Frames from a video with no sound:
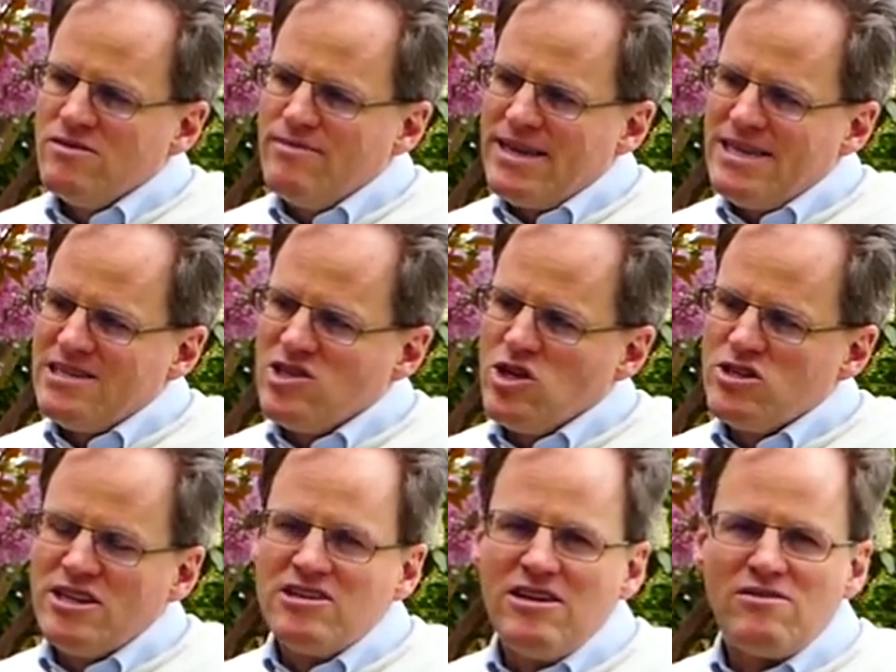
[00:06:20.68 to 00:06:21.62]
Bei dir
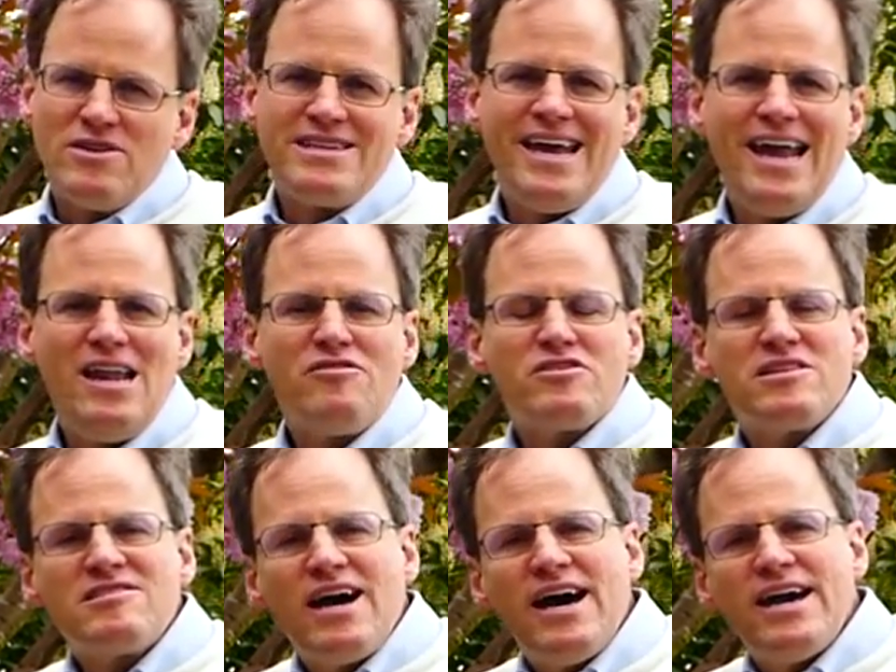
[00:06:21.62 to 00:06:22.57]
sollte es etwa die Hälfte
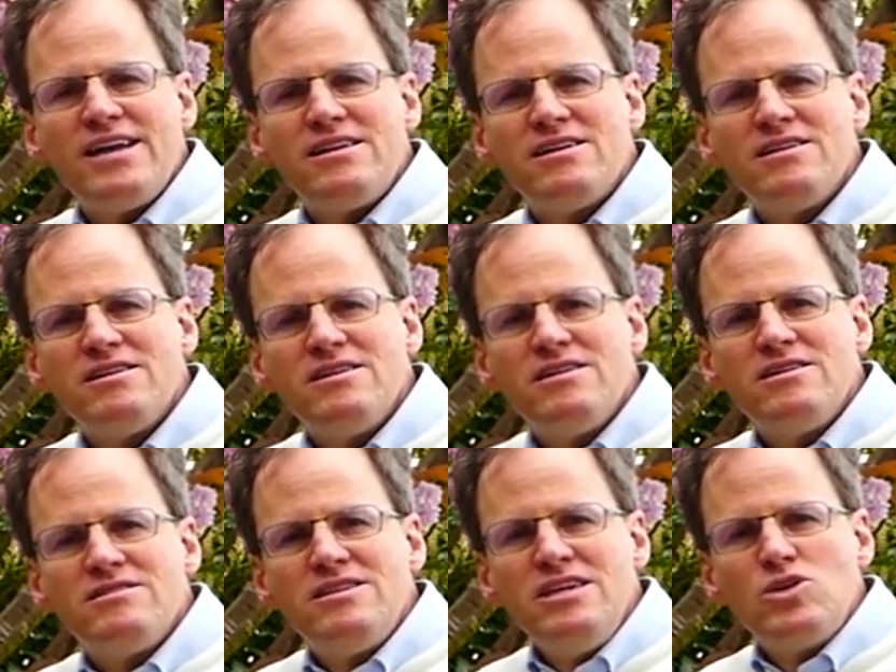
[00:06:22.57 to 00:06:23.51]
sein,
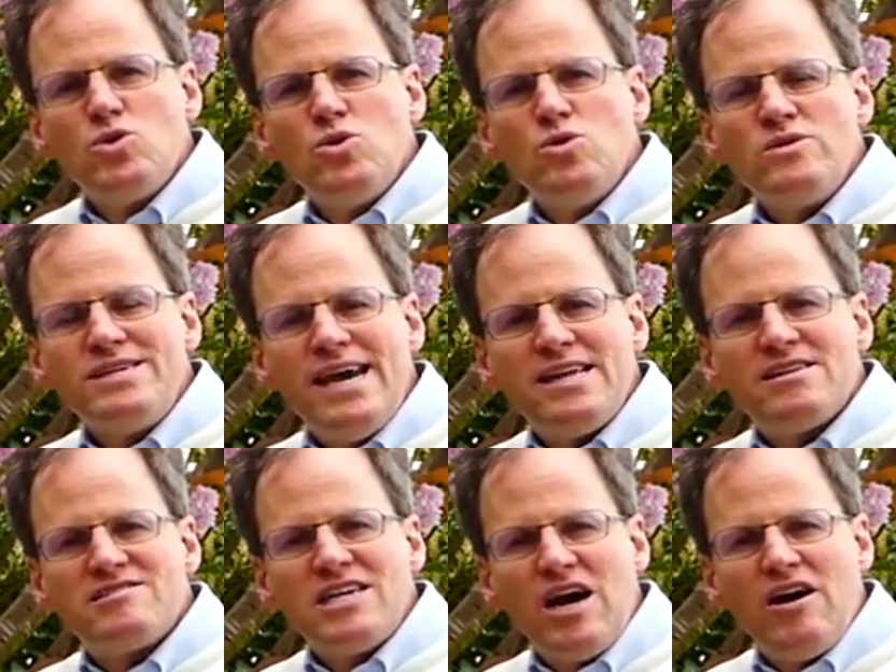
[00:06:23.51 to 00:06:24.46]
die du
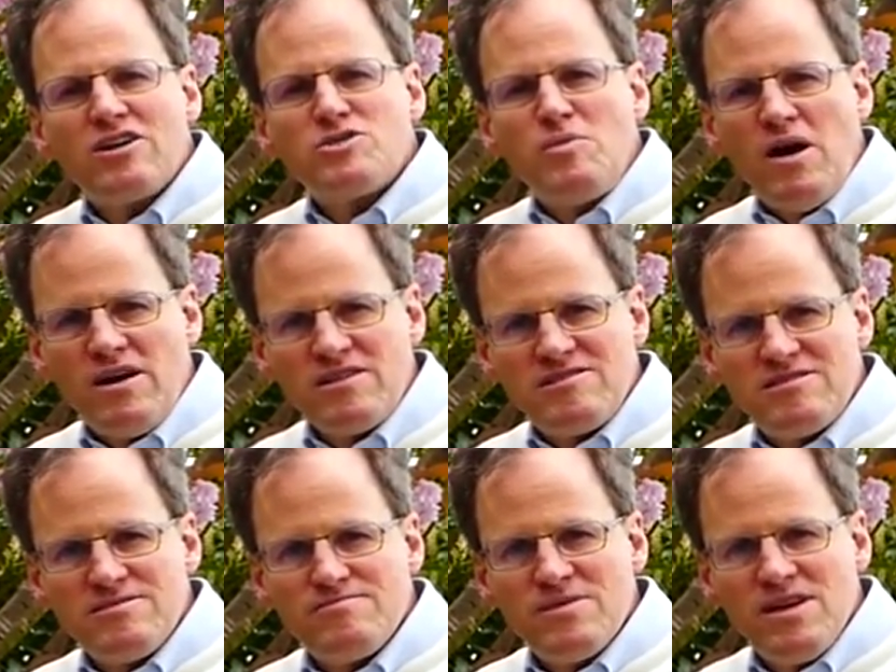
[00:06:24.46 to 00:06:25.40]
jedes Jahr sparst.